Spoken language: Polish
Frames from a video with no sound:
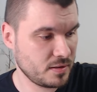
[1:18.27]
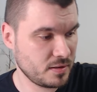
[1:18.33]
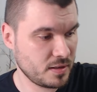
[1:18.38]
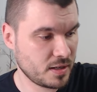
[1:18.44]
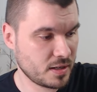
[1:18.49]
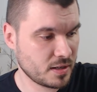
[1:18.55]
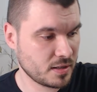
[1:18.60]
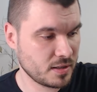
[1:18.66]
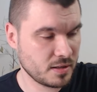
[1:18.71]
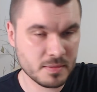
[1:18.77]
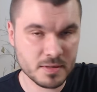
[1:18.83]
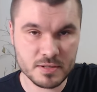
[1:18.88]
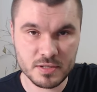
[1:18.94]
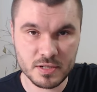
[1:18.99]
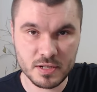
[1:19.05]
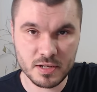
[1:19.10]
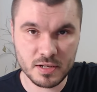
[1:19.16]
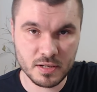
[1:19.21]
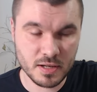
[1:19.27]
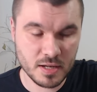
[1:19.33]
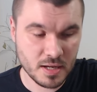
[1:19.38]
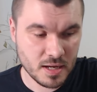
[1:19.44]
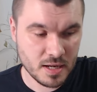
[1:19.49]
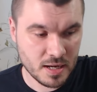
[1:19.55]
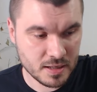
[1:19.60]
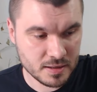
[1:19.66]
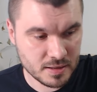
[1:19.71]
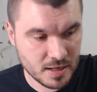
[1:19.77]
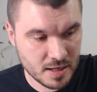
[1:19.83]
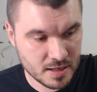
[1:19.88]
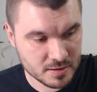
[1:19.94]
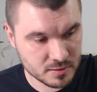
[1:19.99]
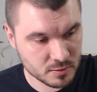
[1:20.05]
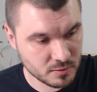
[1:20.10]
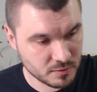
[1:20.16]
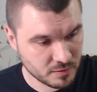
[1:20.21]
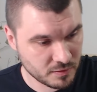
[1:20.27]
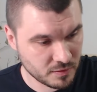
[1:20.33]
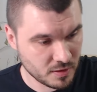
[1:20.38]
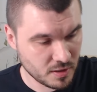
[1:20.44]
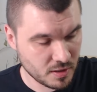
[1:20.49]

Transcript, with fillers: jak nie będzie atlasów.